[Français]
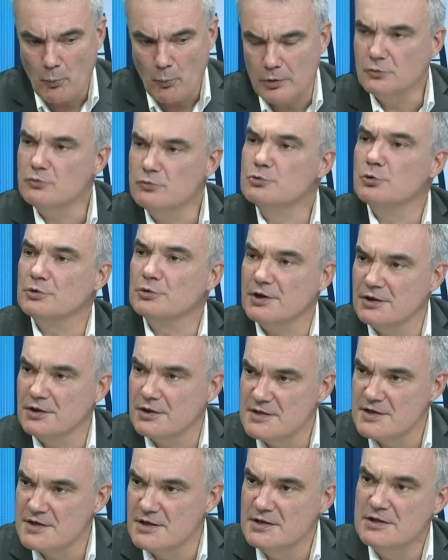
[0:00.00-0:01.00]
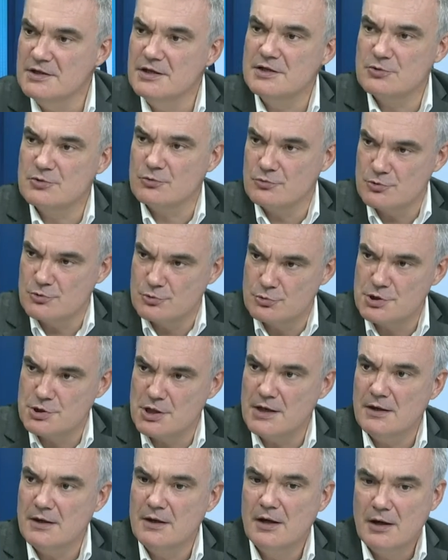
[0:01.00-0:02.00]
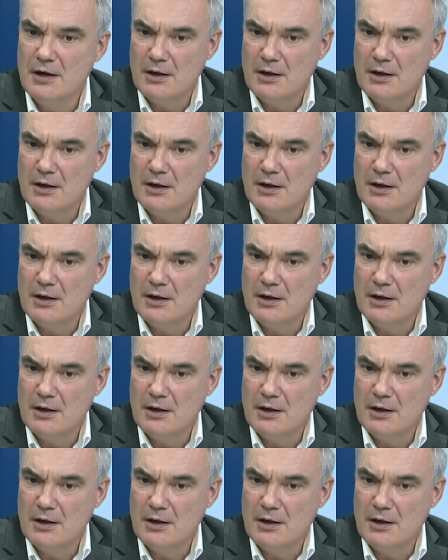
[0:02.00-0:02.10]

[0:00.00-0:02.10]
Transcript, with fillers: pas toujours très très alignés sur le sujet,